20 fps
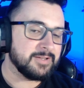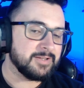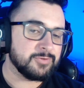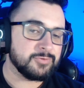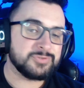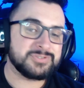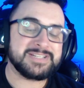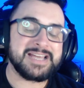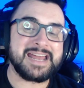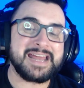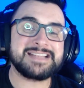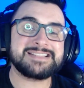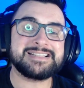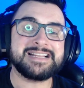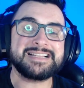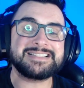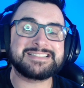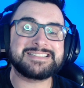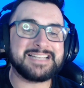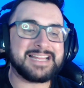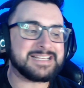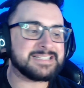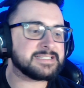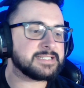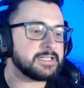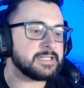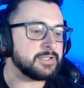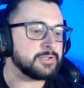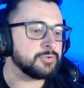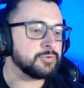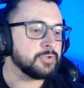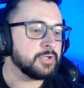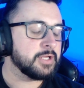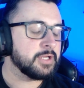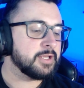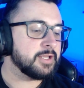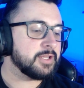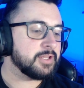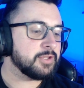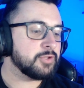os caras lá se lascando
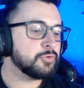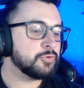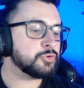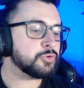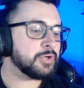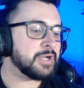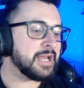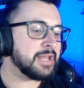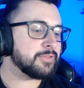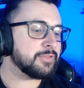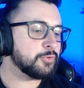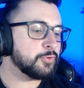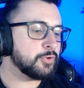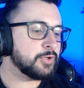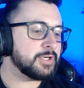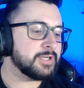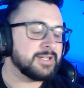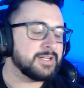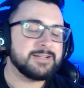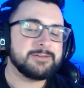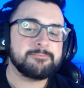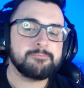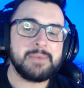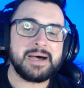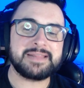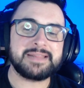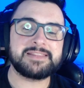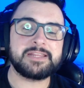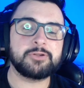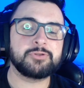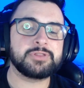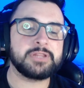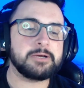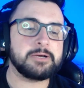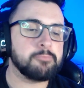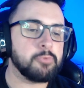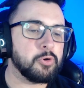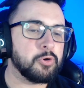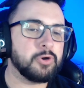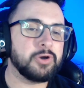e o jogador batendo
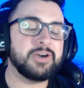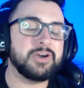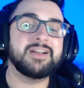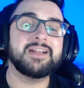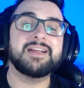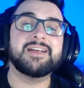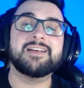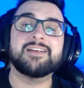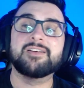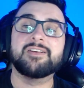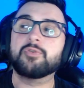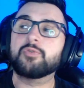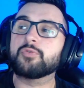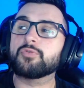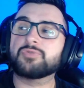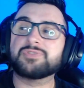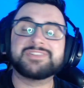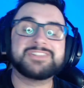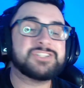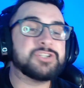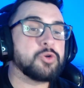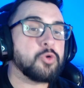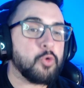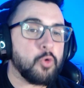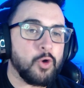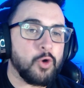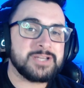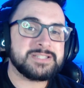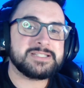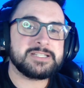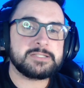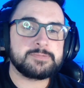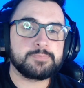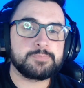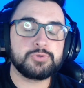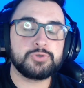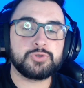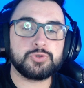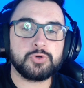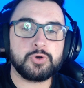tambor, de costas
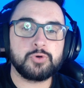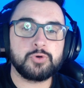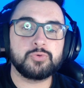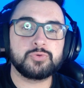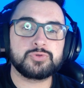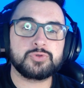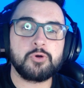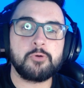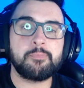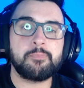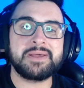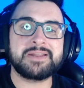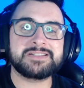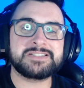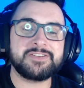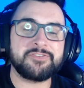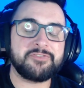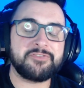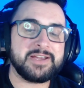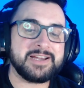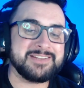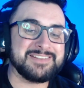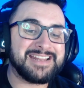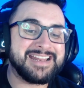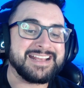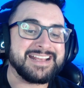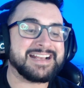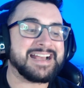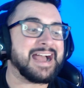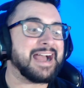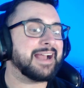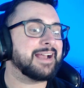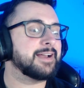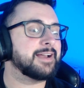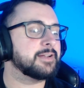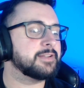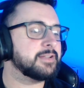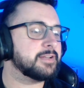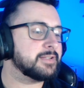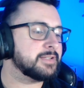pro jogo, os companheiros se ferrando, ele
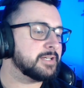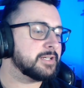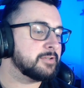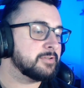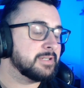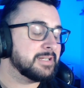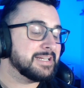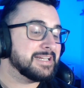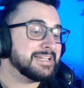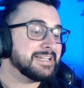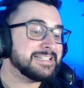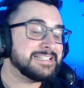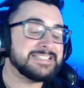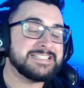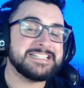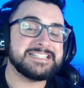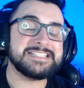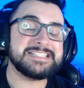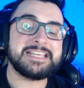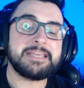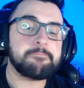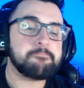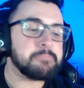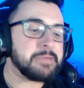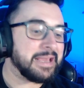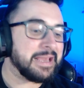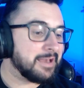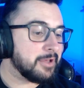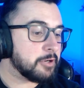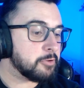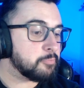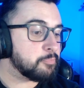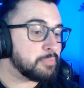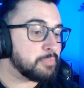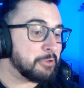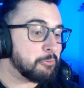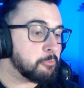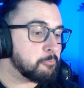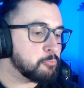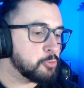cagando e andando. Dizem que pegaram,
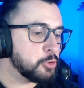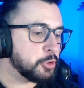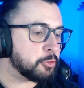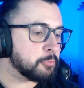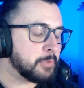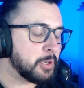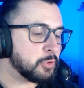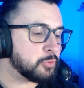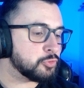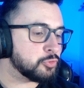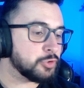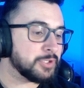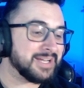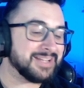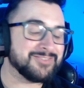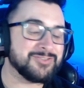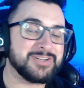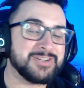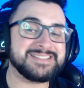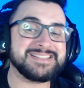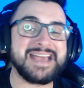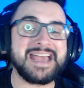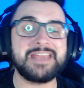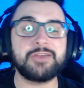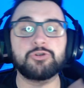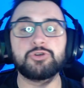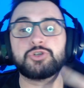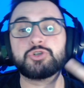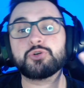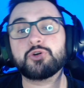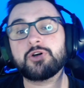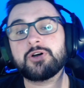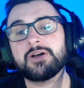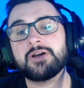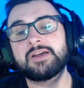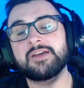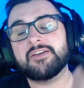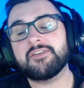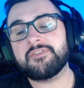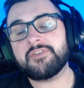pegou muito mal com os jogadores, e aí o Jô
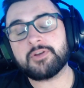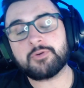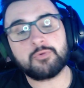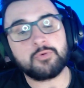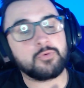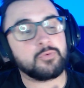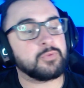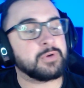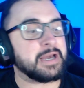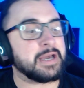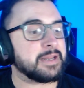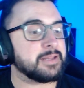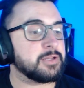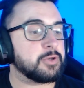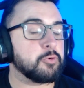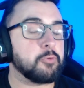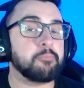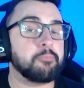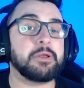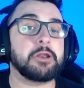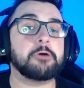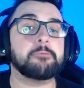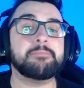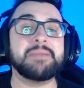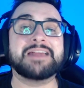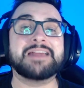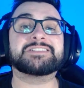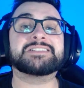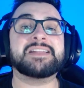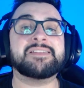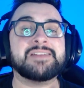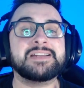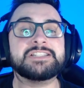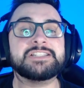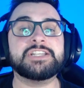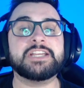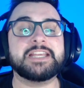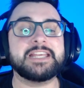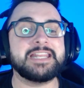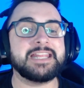ficou com cara de cu, pelo menos teve a
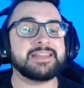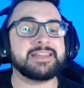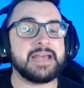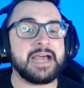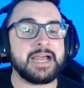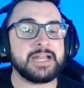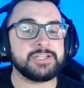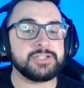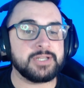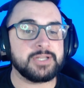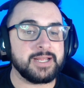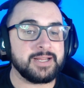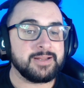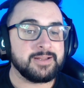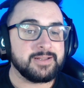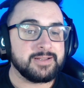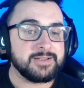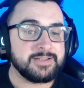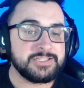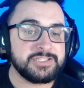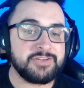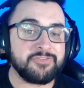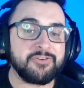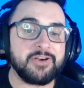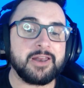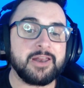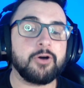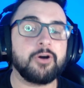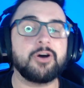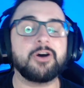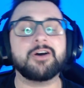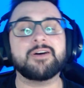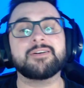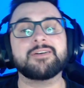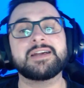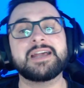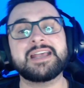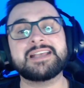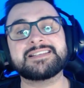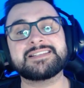dignidade, né? De falar, ó,
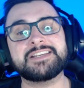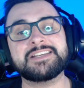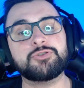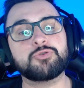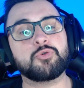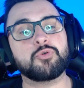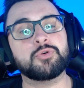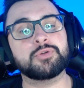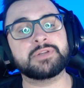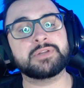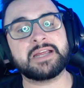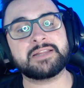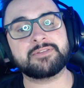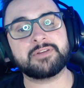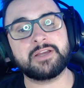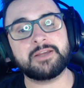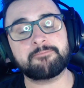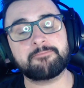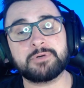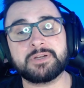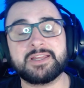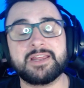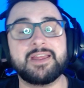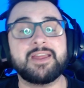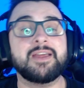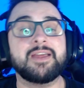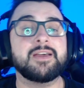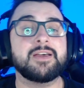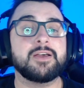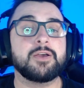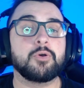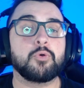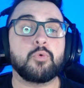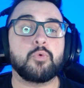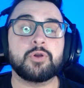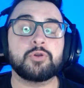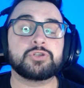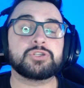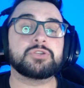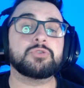rescinde o contrato aí, porque
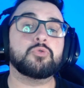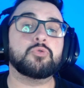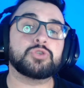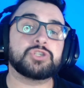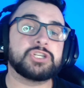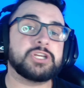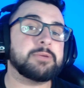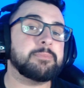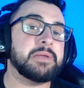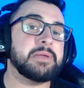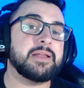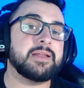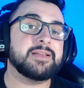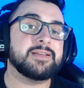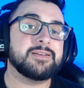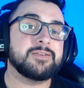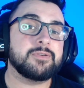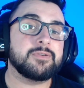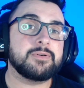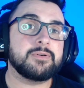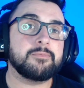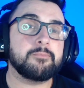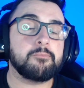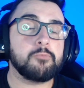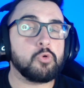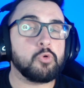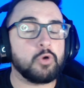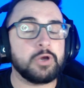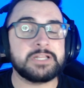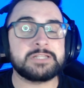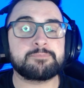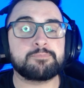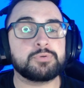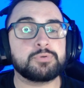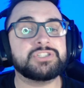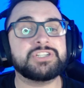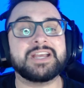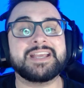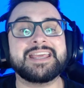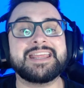quando o time. O Corinthians
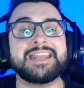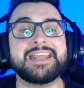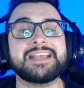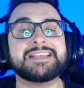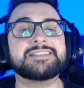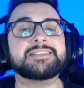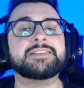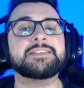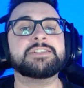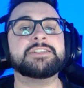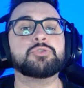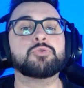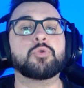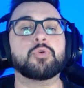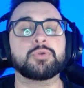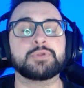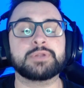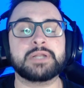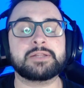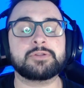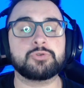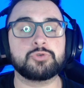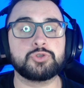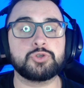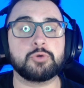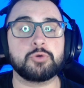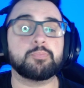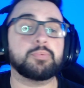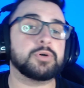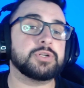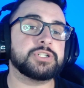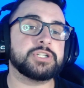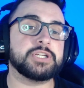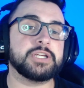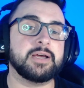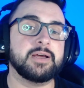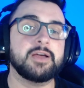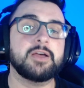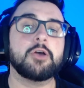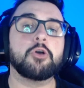podia querer rescindir o contrato do Jô?
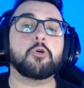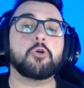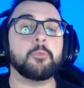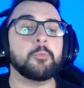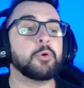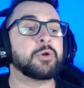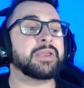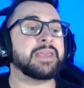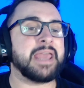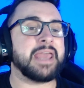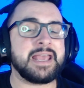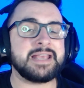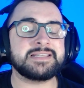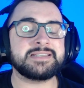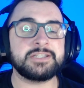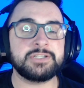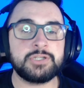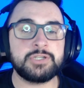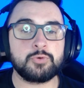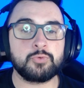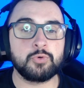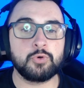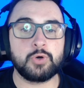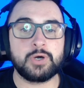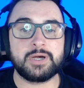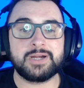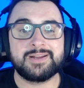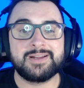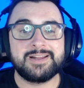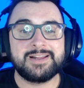Podia, como quer rescindir com o Luan.